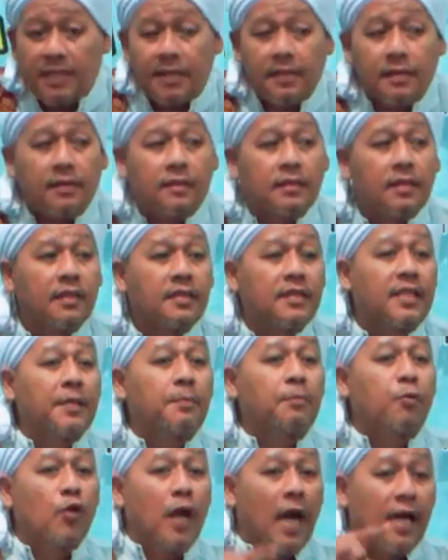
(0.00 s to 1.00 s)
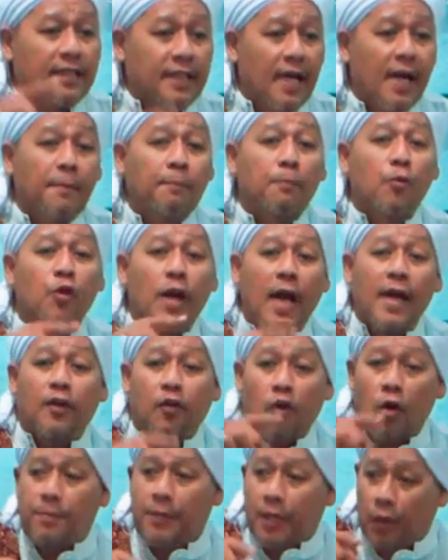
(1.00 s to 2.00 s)
pas di bulannya
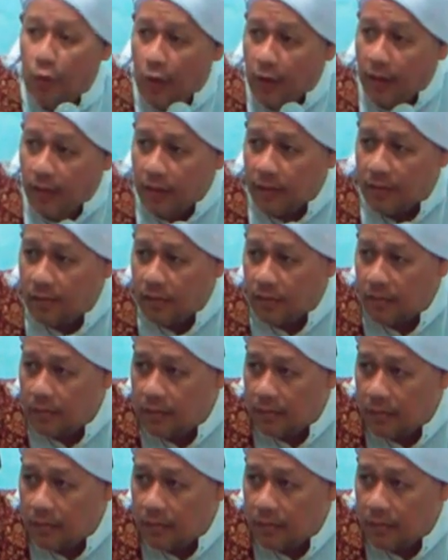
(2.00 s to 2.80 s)
bulan Robiul